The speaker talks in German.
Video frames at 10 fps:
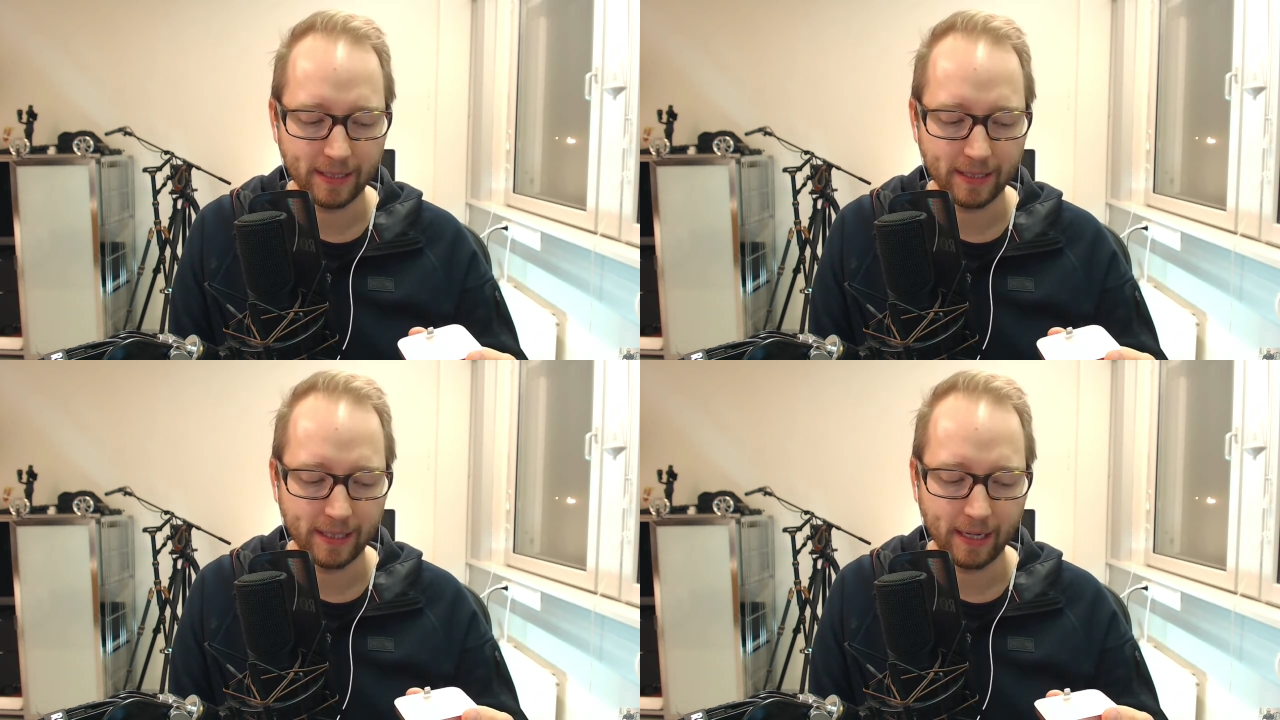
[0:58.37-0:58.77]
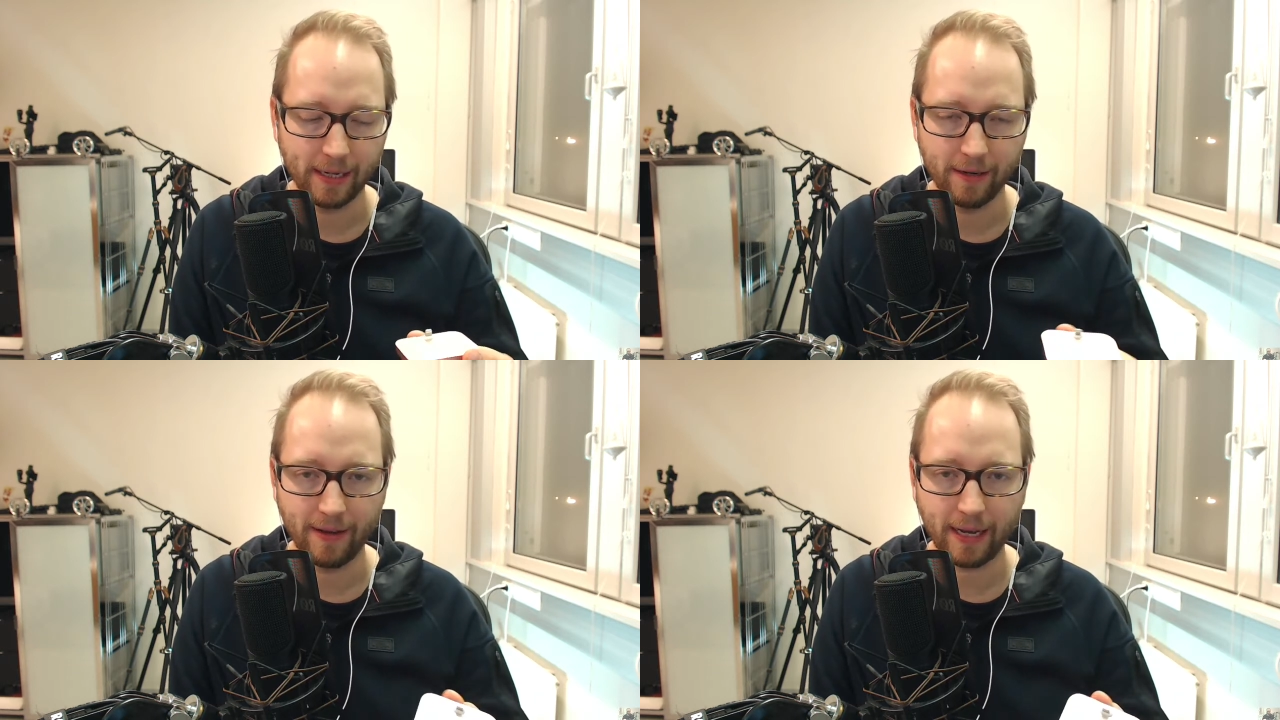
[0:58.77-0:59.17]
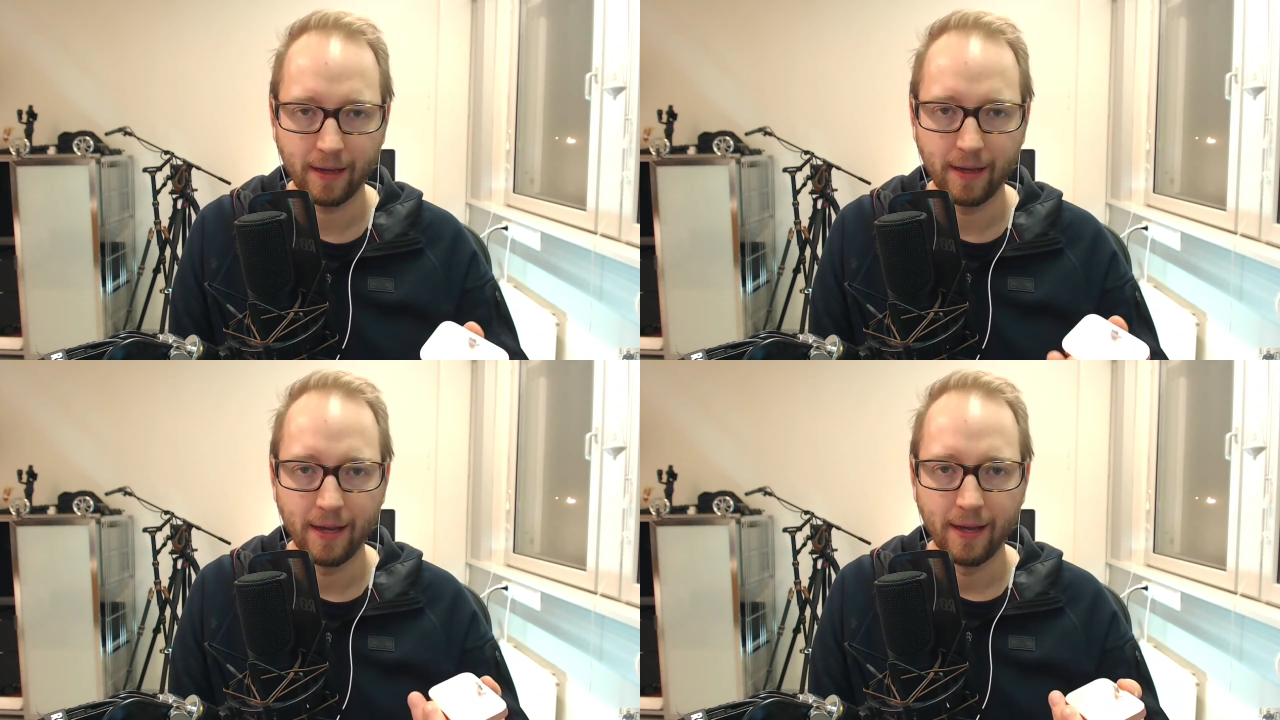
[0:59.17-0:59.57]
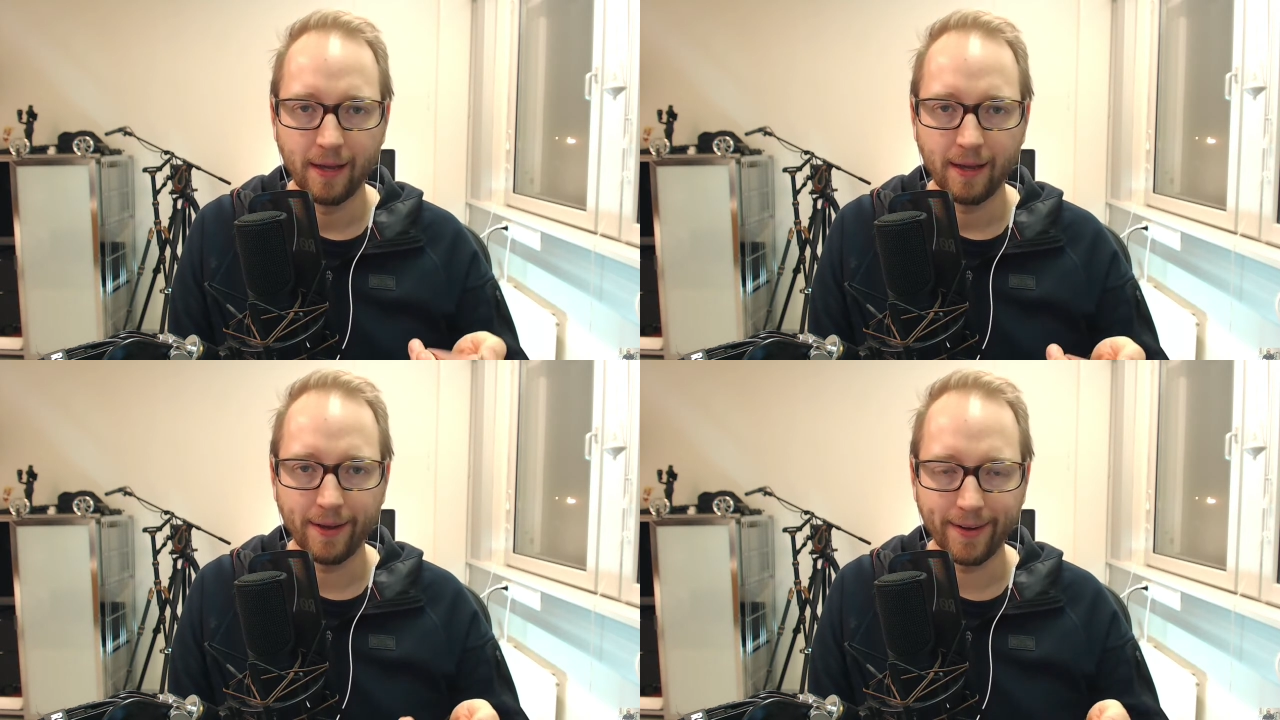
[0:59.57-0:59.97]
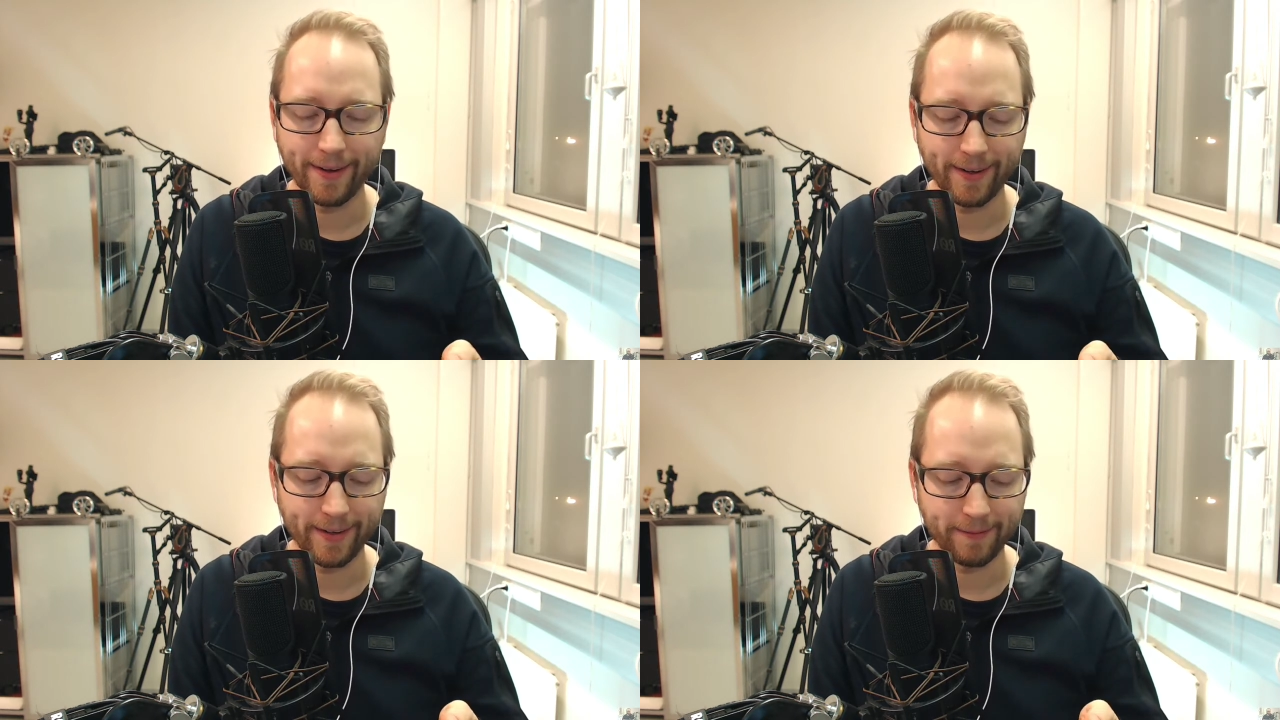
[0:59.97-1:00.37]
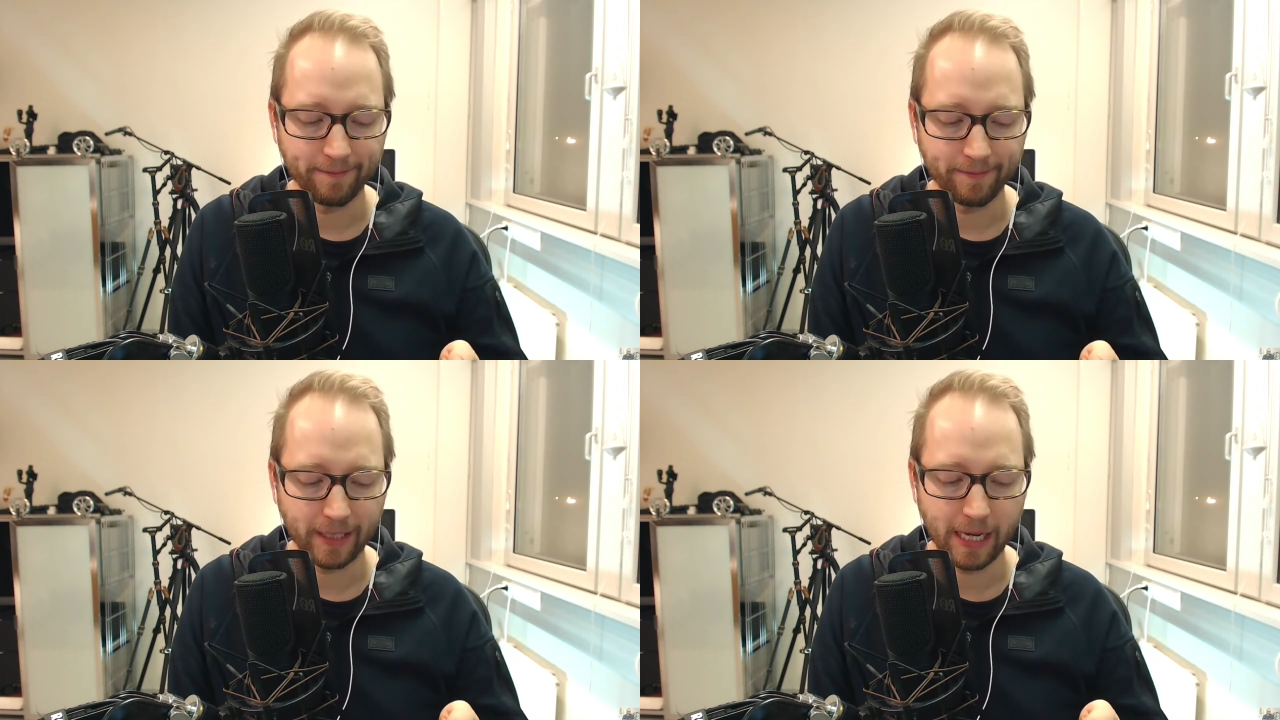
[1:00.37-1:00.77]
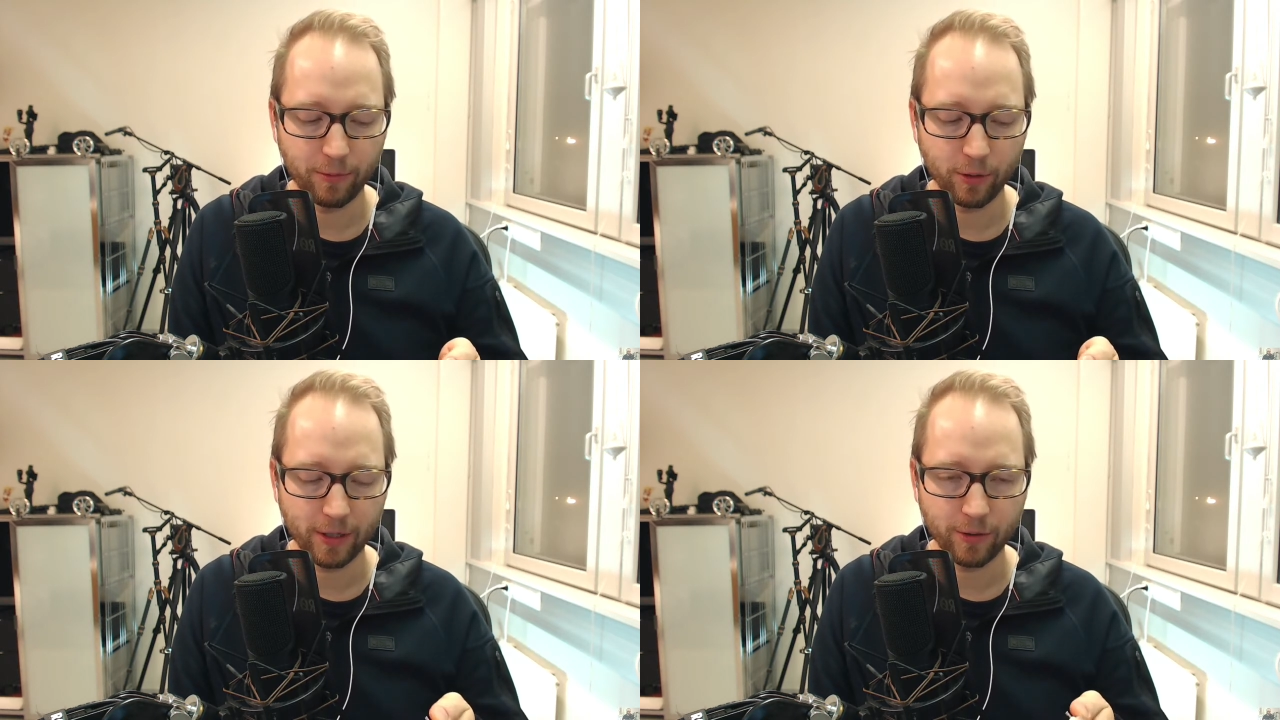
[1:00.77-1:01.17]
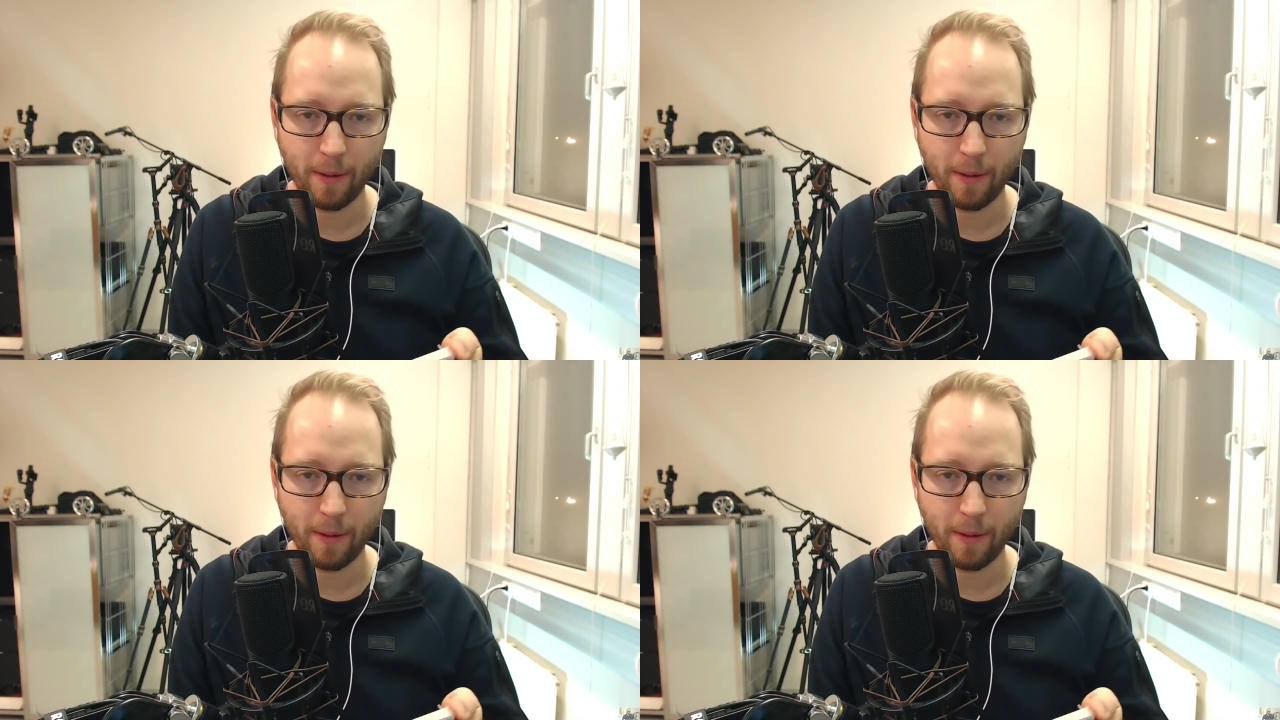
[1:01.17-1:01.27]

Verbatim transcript: dass es nicht nach hinten weg ähm, kippt oder so,